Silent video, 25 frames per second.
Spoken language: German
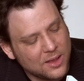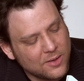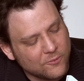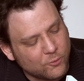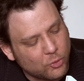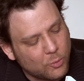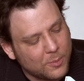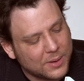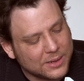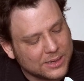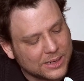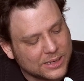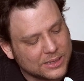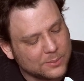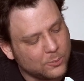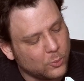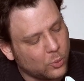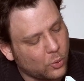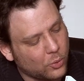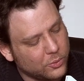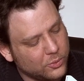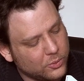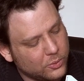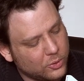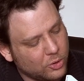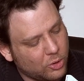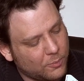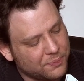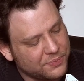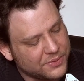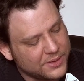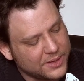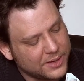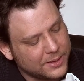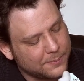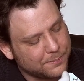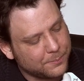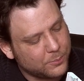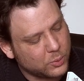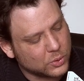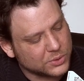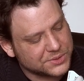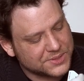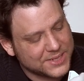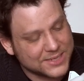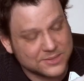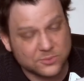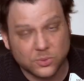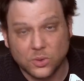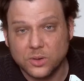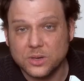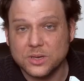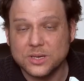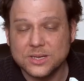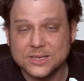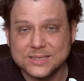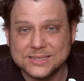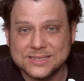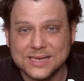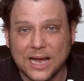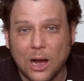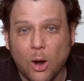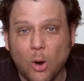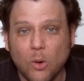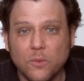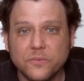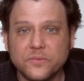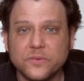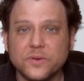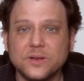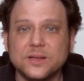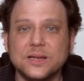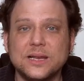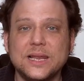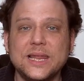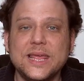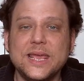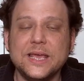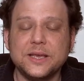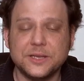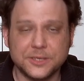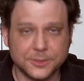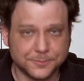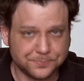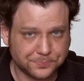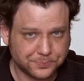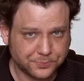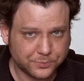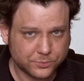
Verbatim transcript: wo man dann im Grunde genommen den Prozessor drauflegt